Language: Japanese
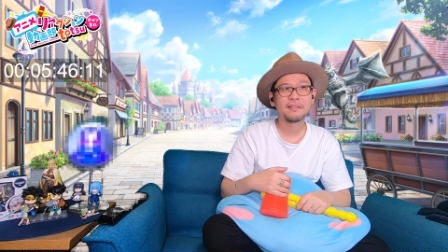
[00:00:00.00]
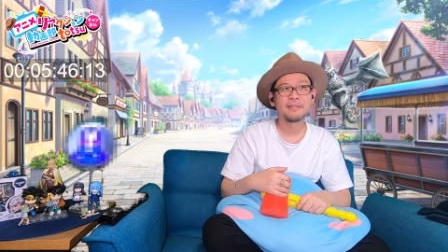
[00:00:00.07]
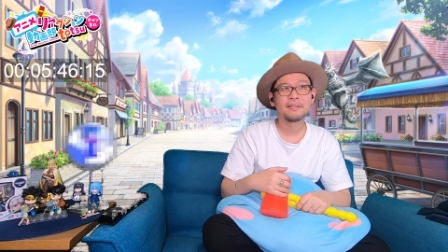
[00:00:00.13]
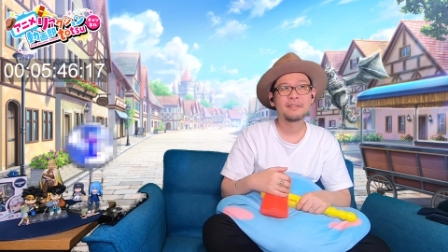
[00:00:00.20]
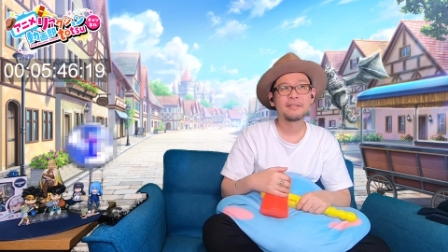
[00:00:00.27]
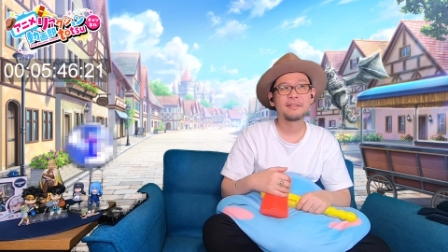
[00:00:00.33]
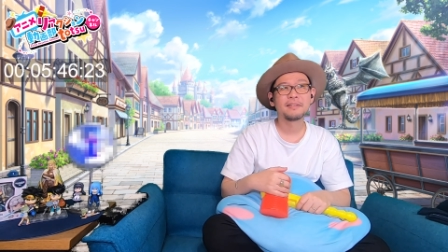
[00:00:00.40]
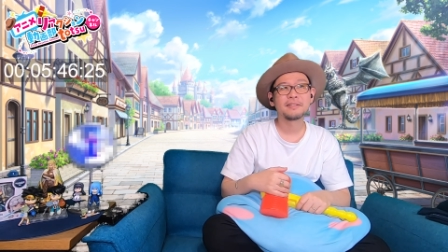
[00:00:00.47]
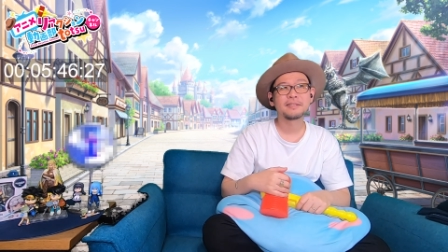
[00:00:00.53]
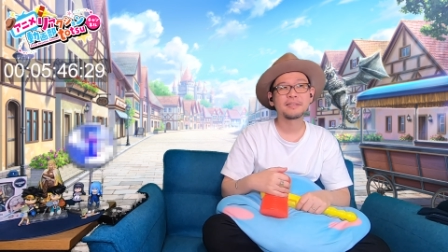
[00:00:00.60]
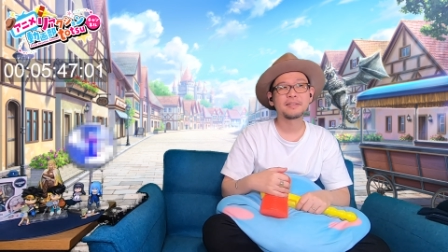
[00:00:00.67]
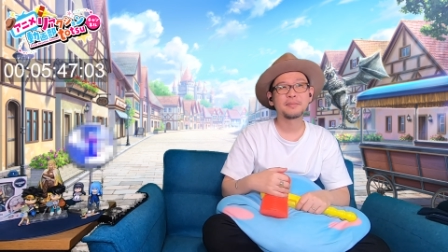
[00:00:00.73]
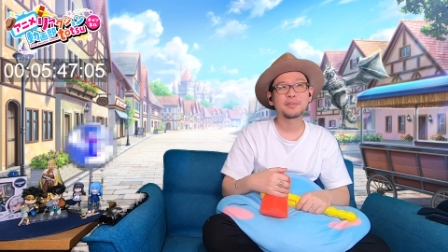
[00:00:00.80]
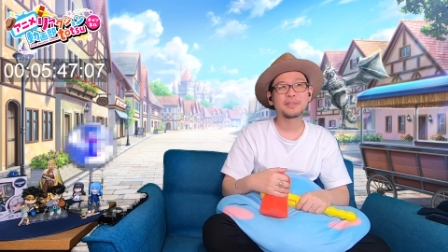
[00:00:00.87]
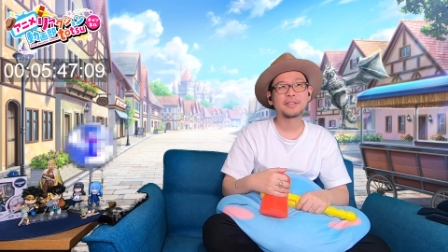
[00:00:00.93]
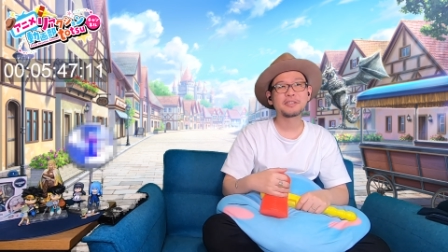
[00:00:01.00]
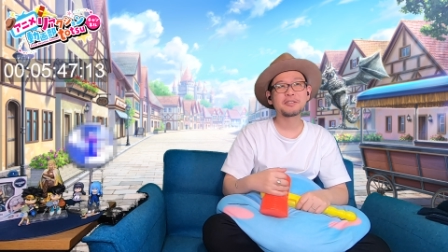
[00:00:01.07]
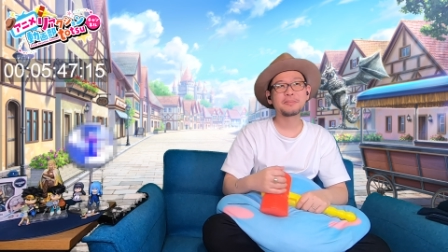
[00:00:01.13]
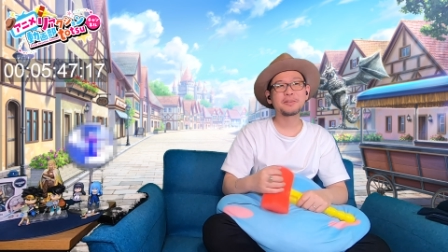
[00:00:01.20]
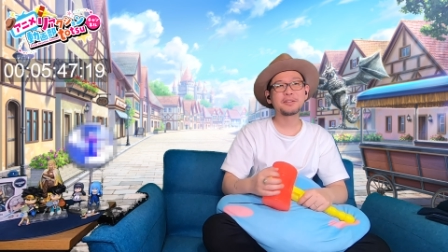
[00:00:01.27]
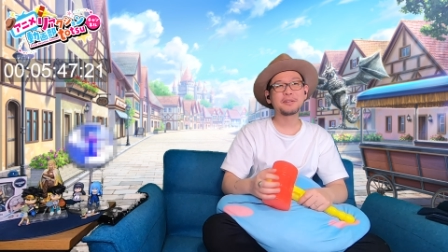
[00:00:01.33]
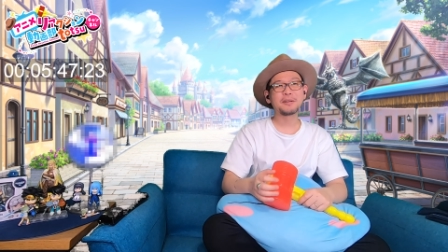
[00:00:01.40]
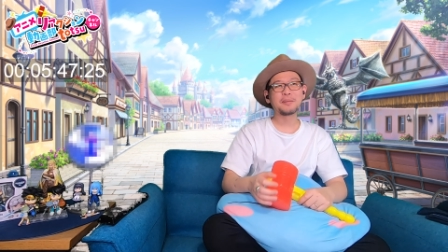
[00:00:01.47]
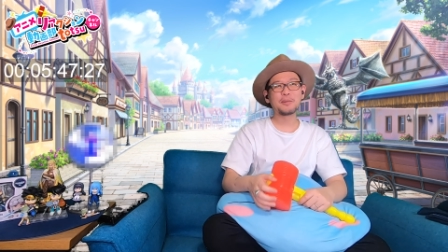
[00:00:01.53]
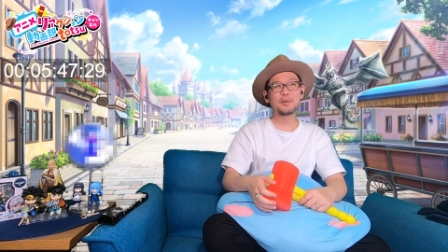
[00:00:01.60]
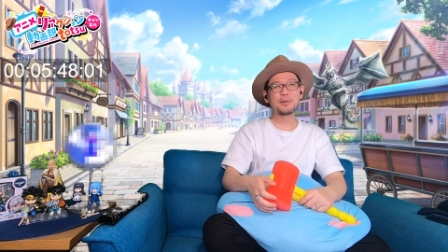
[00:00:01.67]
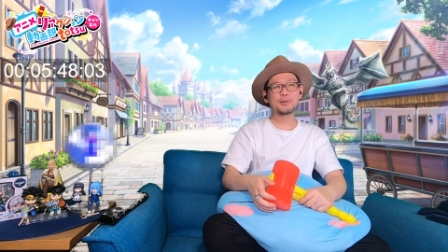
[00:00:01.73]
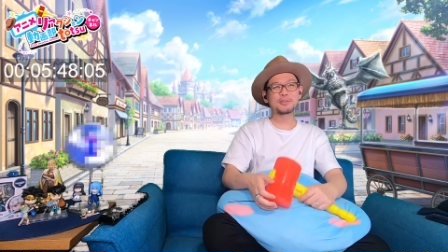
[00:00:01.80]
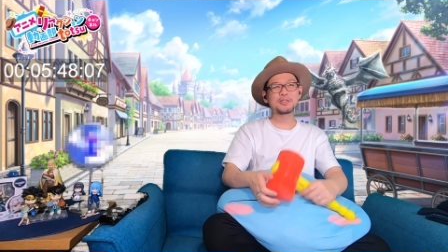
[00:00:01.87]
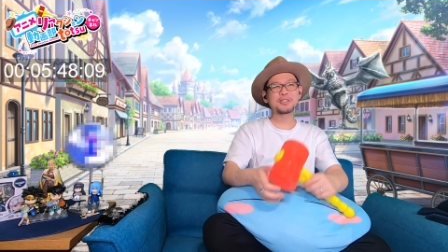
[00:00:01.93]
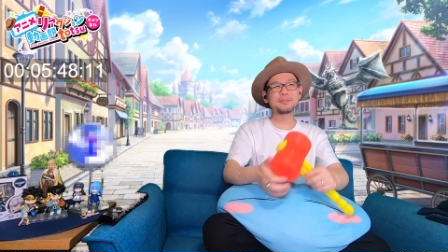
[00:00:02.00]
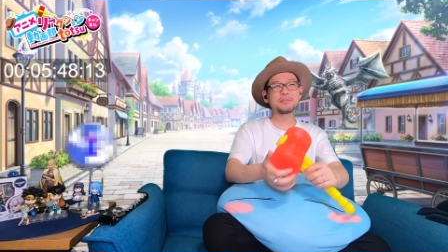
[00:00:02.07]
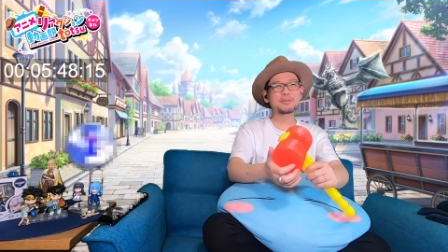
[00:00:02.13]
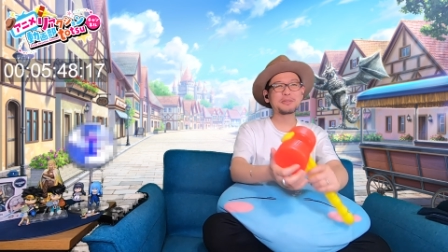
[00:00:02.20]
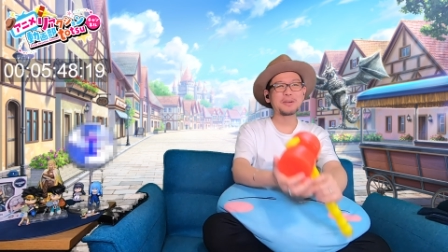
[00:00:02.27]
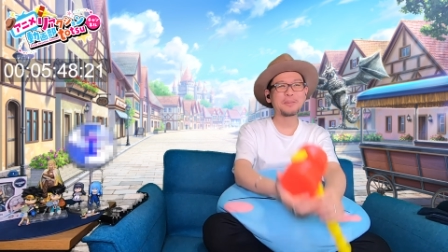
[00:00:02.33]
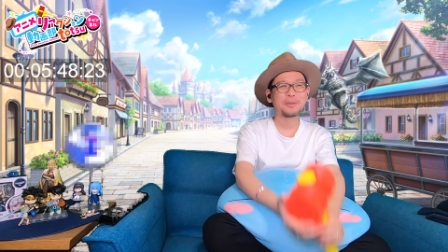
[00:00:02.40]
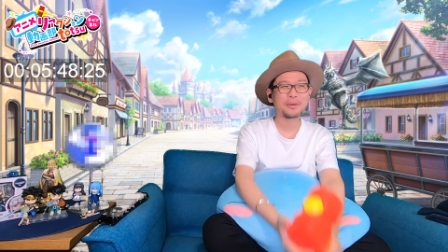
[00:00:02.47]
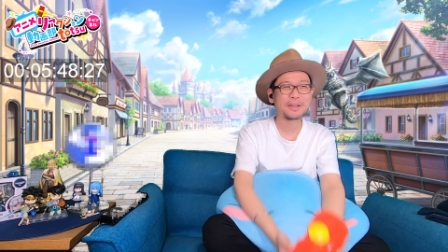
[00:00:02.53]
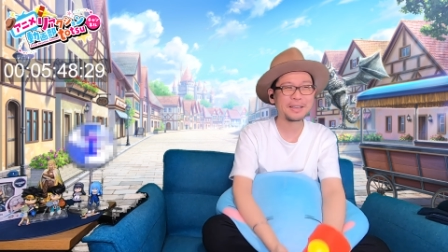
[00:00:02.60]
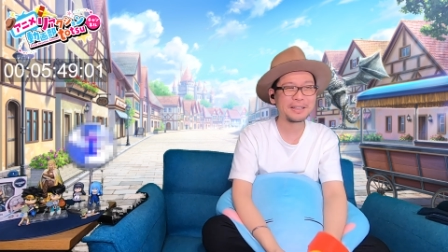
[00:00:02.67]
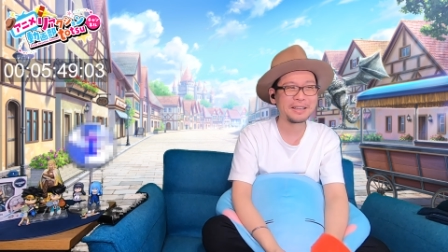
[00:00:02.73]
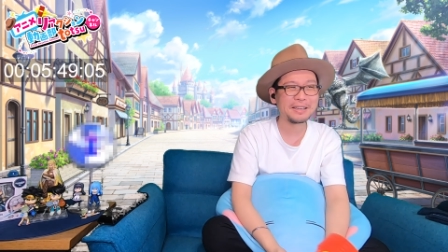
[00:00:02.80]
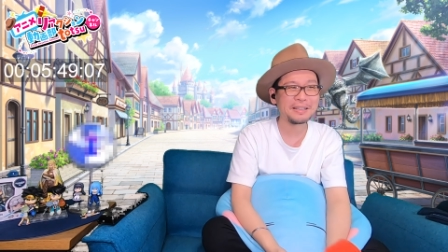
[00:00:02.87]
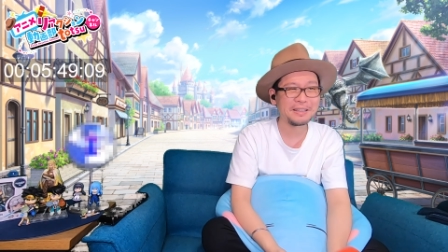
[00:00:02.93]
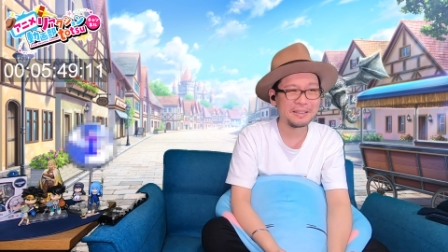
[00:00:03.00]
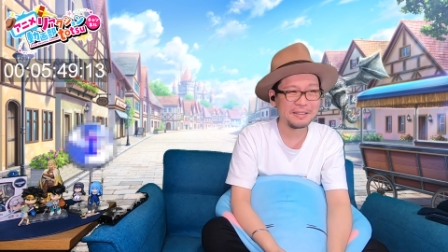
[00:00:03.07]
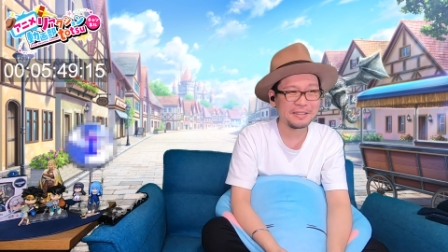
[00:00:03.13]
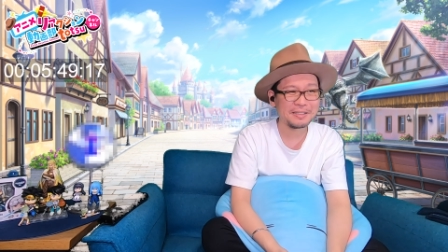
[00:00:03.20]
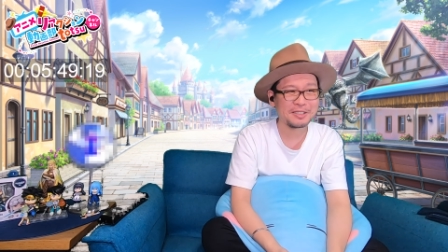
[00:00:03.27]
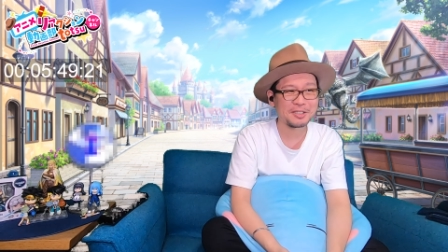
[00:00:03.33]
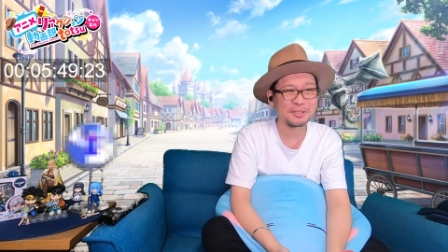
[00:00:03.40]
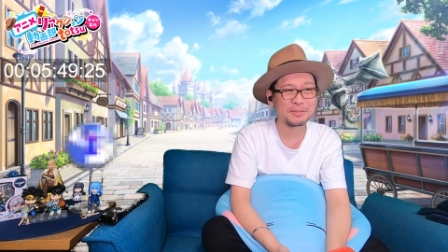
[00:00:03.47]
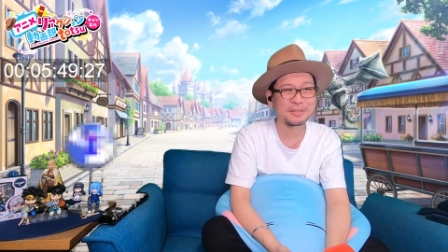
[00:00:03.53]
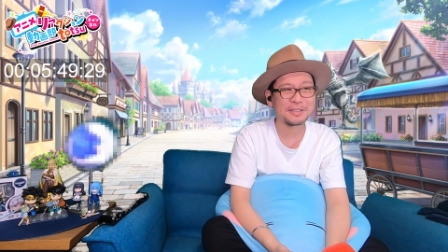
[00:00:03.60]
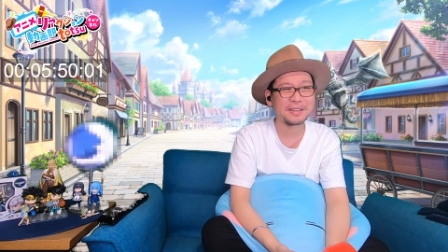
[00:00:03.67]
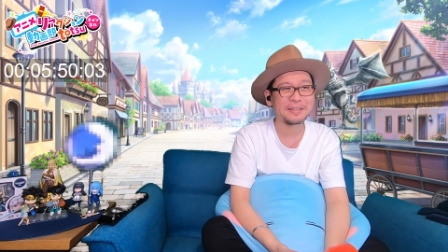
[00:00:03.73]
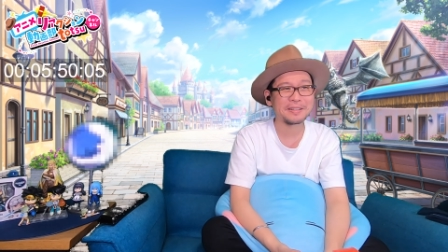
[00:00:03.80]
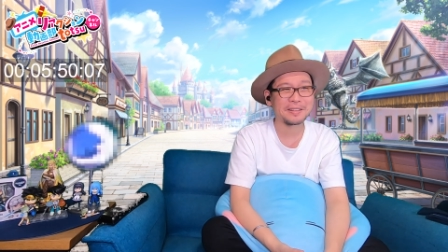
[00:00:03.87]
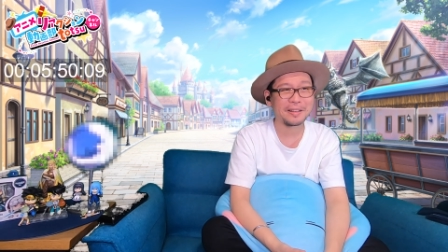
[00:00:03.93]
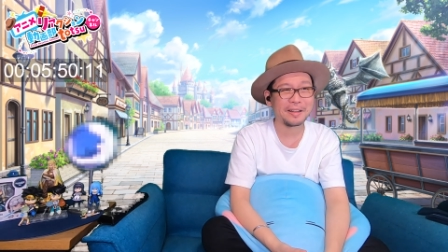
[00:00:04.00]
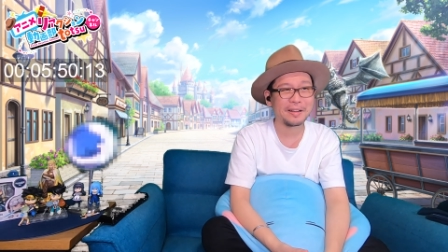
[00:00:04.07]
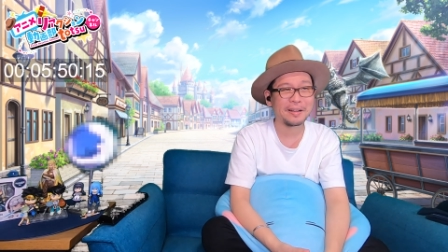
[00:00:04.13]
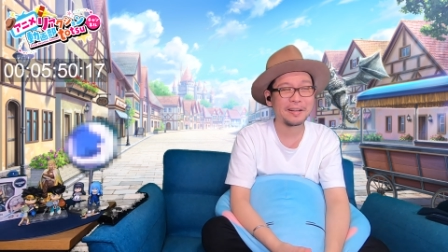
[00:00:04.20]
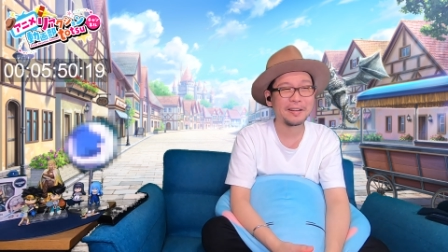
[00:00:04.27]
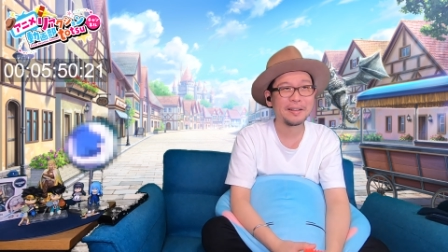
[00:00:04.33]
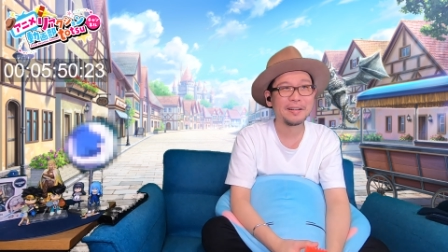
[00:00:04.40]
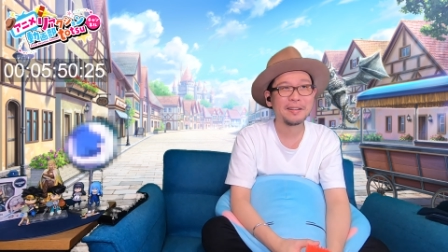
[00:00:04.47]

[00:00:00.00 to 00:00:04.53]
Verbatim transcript: ああ、じゃあもう立花はもう欲しい武器はもらえないね。中二的な。